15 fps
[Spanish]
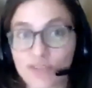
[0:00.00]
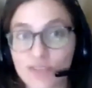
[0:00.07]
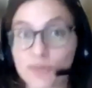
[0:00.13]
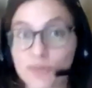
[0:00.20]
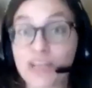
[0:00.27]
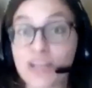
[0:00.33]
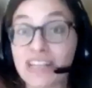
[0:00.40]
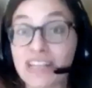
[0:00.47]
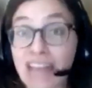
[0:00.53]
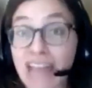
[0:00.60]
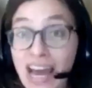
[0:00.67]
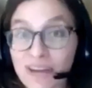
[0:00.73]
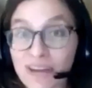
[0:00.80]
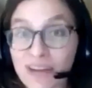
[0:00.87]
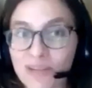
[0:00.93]
subiendo en
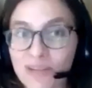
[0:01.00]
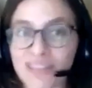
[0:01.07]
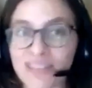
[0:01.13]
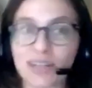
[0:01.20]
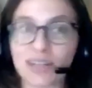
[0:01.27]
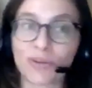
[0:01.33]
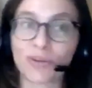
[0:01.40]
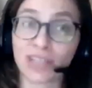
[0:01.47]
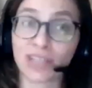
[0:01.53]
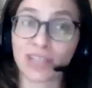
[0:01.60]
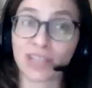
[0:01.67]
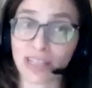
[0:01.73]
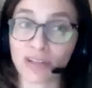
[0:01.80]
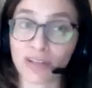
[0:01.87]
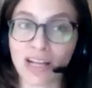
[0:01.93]
árboles,
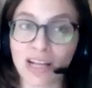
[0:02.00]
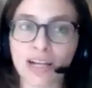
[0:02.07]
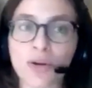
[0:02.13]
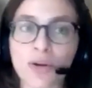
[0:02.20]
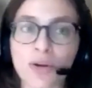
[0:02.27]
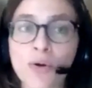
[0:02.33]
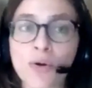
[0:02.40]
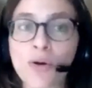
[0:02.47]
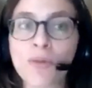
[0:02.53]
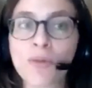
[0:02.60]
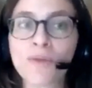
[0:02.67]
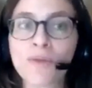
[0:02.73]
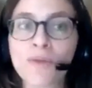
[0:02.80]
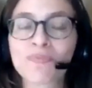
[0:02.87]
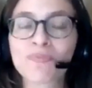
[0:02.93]
recogiendo el
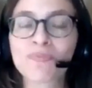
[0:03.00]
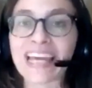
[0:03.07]
algarrobo.